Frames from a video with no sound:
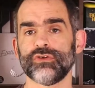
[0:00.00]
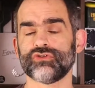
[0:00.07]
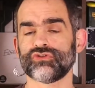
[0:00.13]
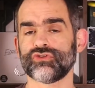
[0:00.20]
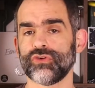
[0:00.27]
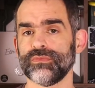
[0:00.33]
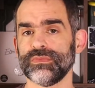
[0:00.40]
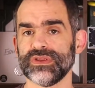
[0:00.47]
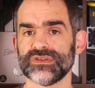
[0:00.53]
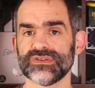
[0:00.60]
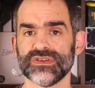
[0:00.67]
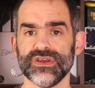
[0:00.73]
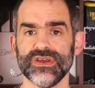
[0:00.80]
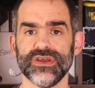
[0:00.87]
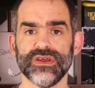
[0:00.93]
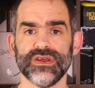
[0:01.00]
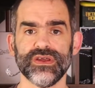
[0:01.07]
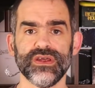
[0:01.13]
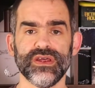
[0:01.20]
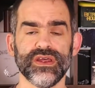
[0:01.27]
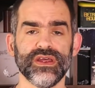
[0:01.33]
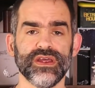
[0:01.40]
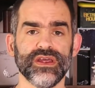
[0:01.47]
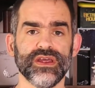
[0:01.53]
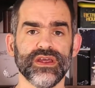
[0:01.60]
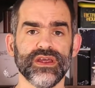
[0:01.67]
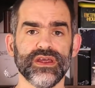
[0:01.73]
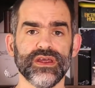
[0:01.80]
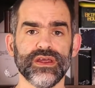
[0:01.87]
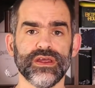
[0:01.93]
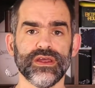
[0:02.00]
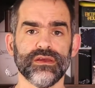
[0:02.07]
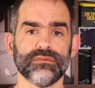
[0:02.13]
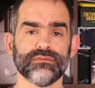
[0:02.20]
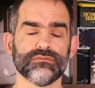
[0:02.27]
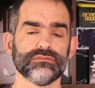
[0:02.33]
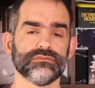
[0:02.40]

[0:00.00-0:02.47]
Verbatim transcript: los zombies. Eh,